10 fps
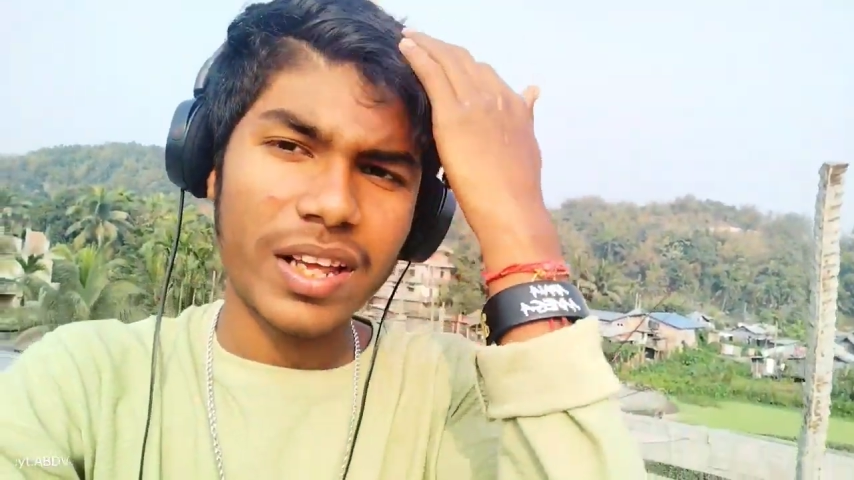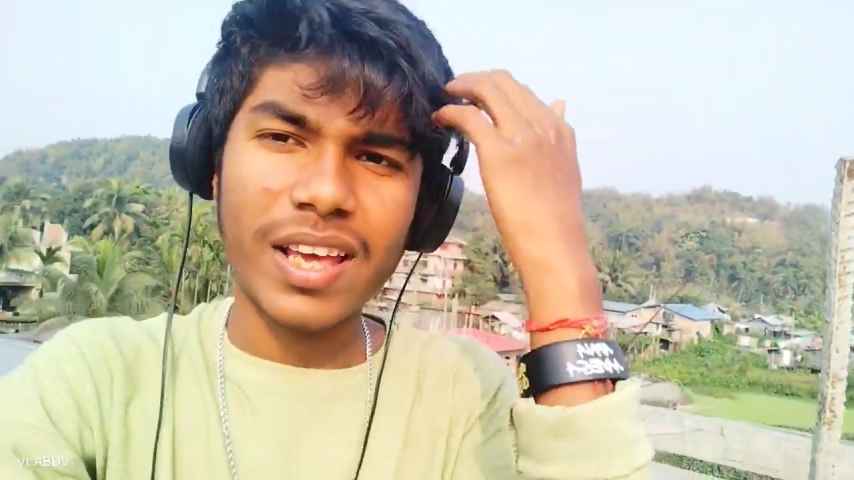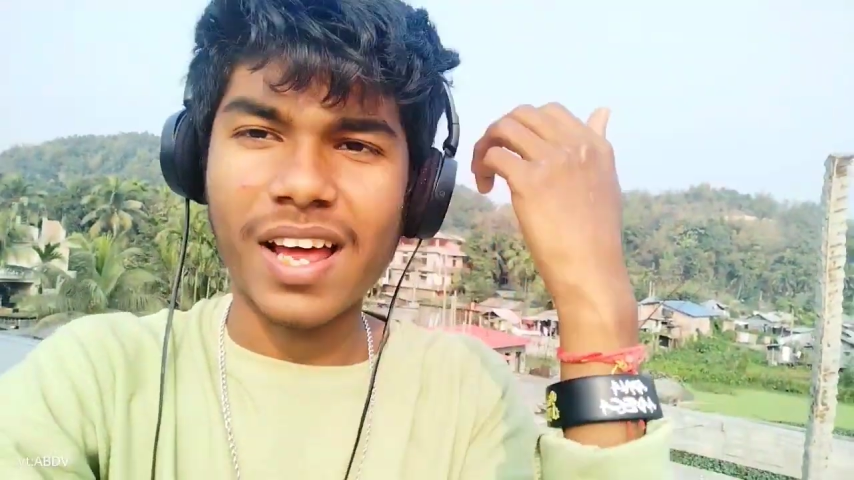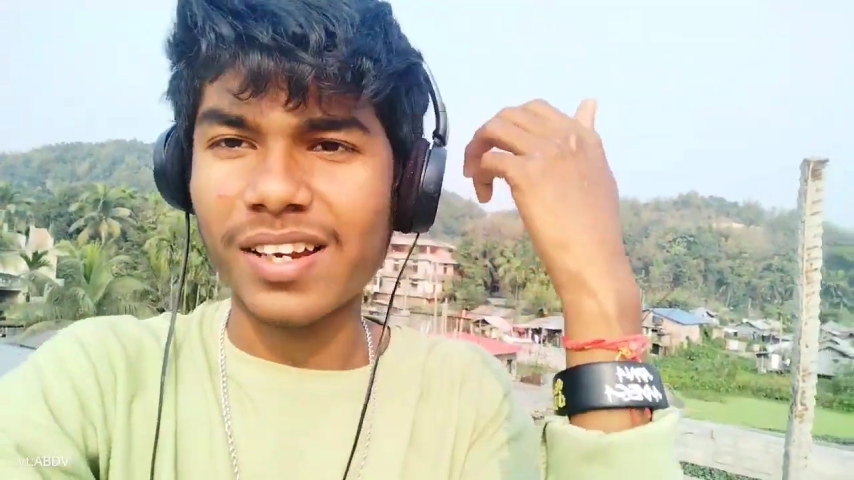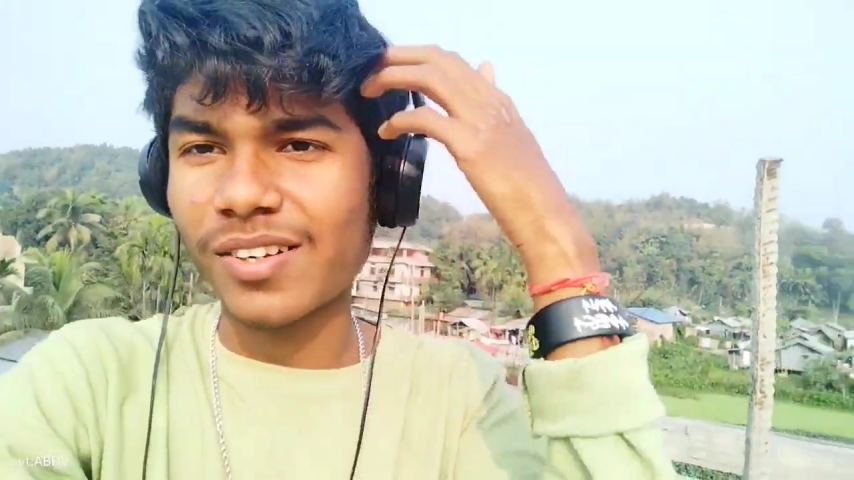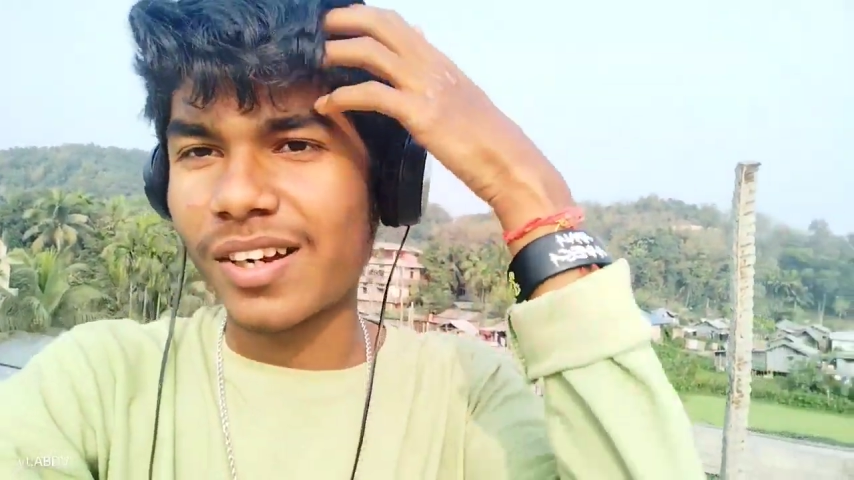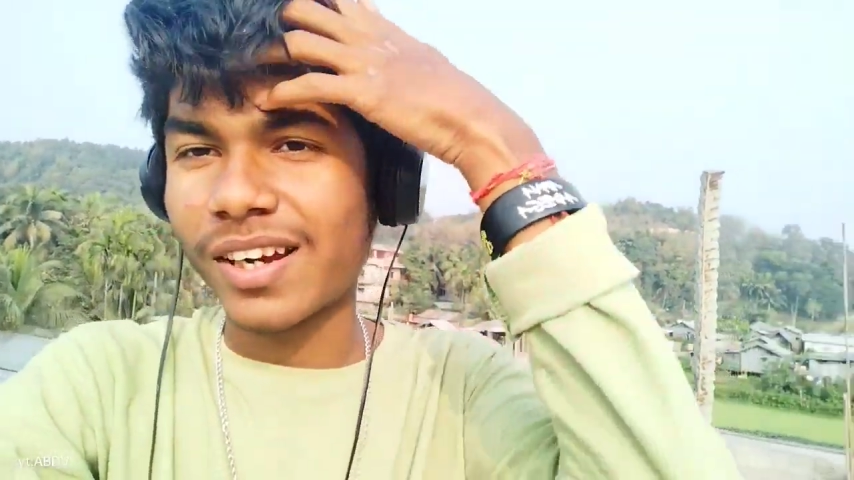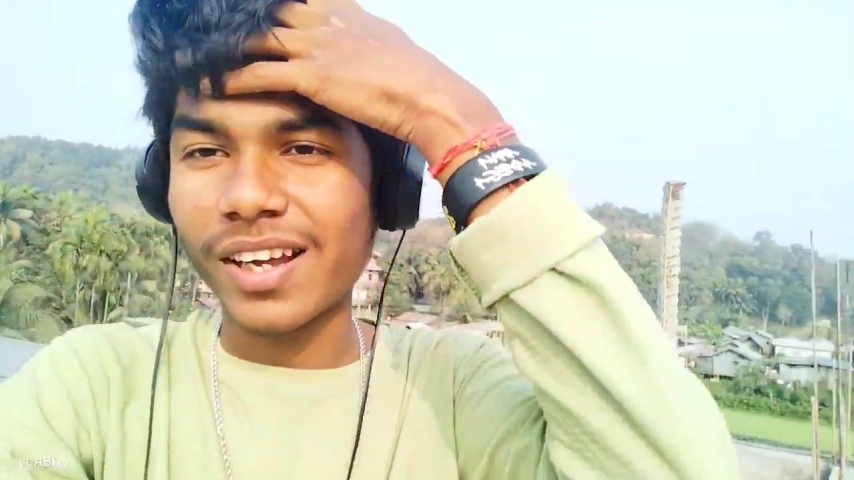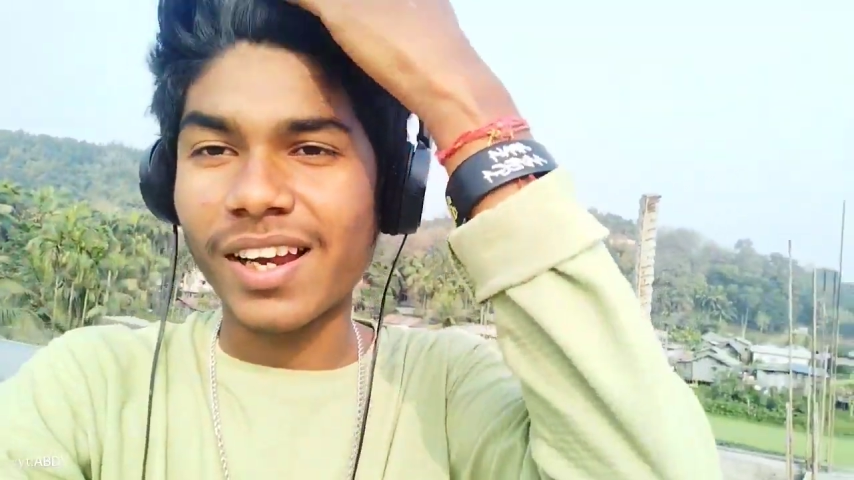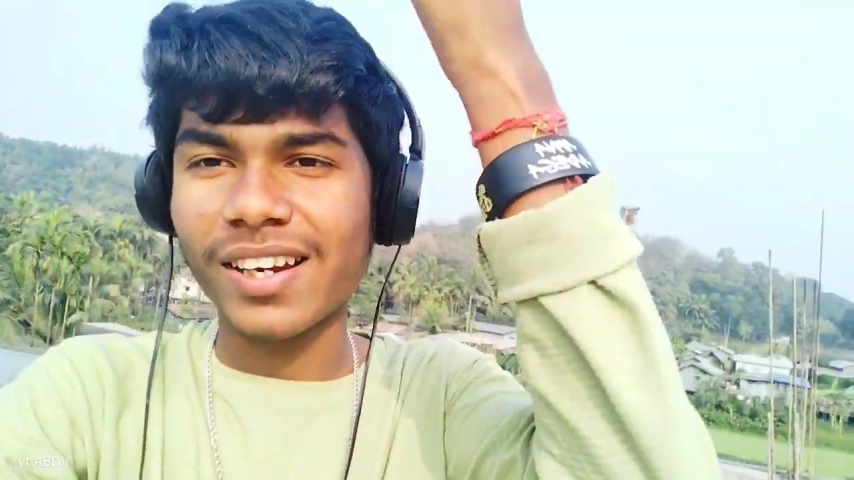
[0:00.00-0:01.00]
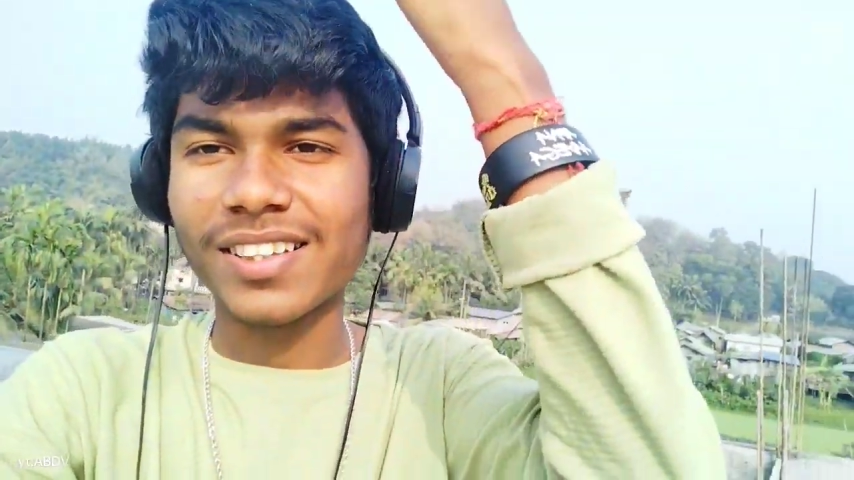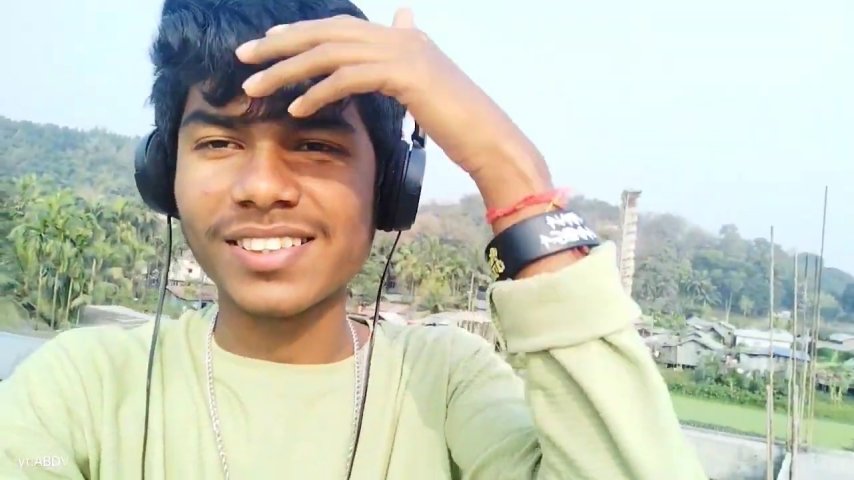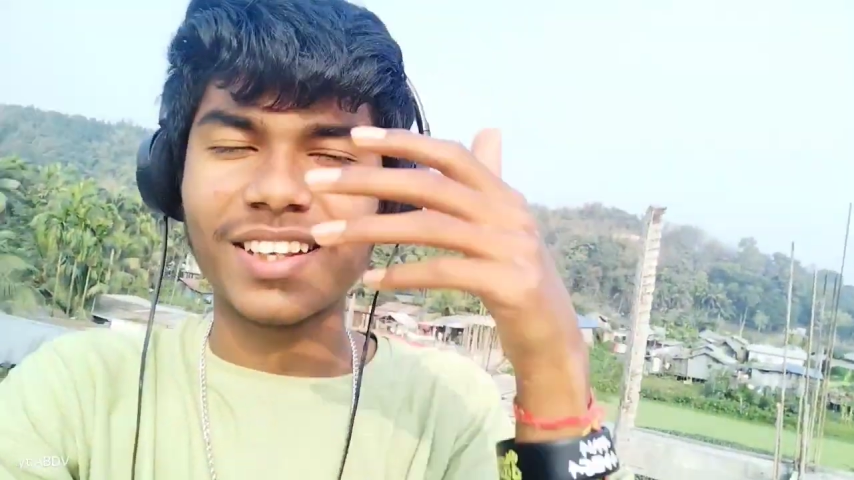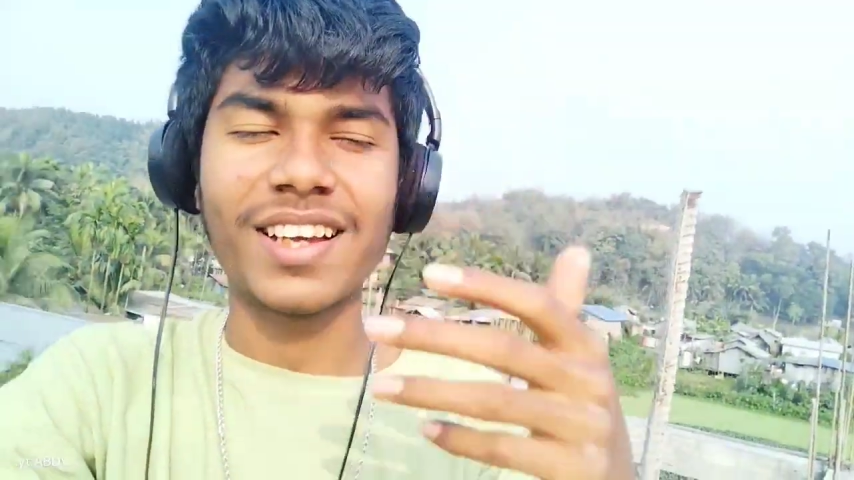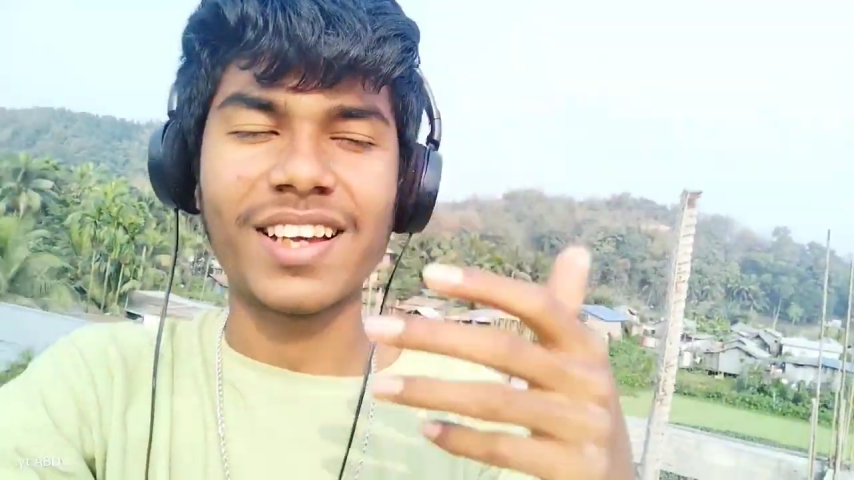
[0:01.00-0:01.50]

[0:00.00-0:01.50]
यार ये लड़का लड़की लग,